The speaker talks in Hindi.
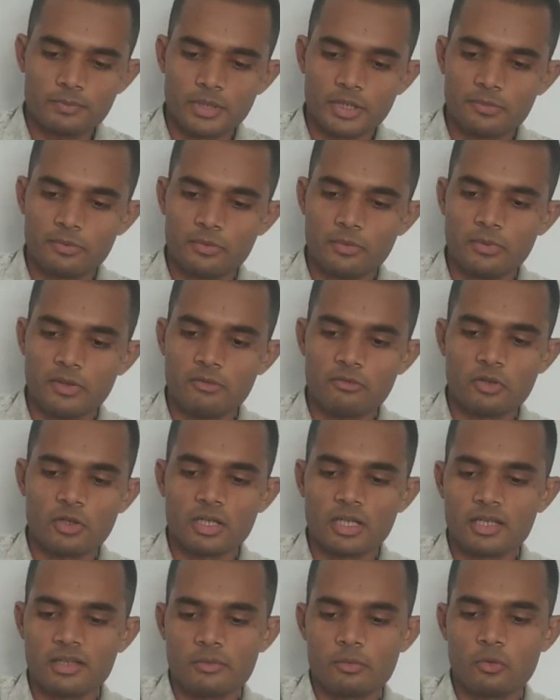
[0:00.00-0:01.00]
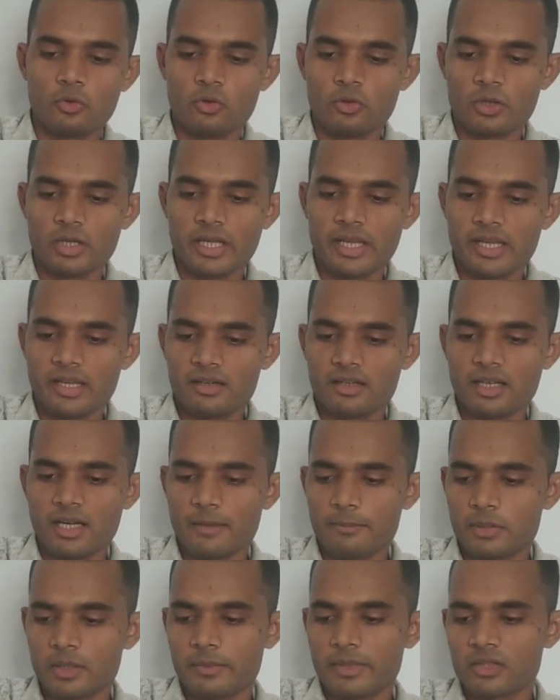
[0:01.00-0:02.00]
परफ्यूम है वो कलरफुल हो गए अगर
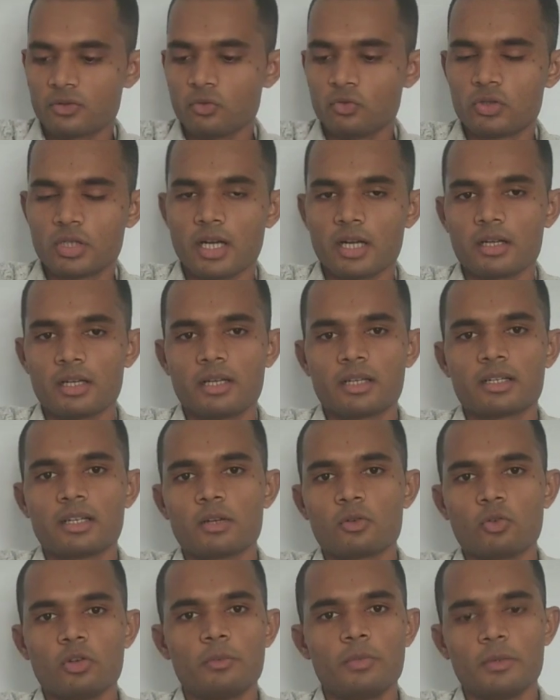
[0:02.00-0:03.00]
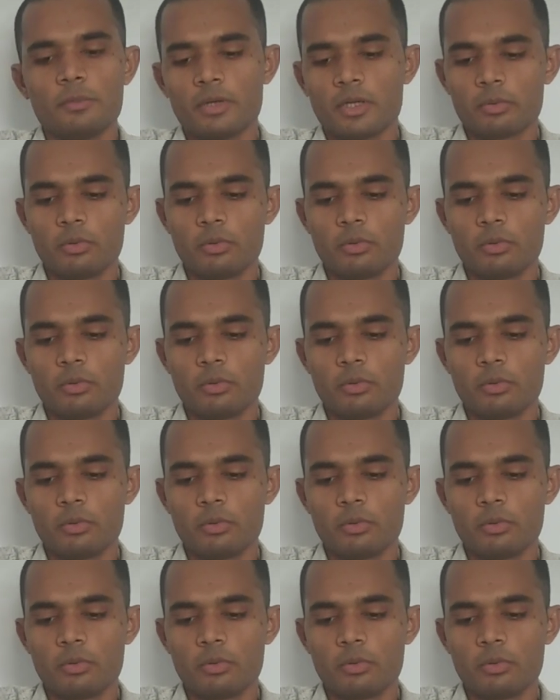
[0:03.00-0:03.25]
आपके पास दूसरा कलर का कोई भी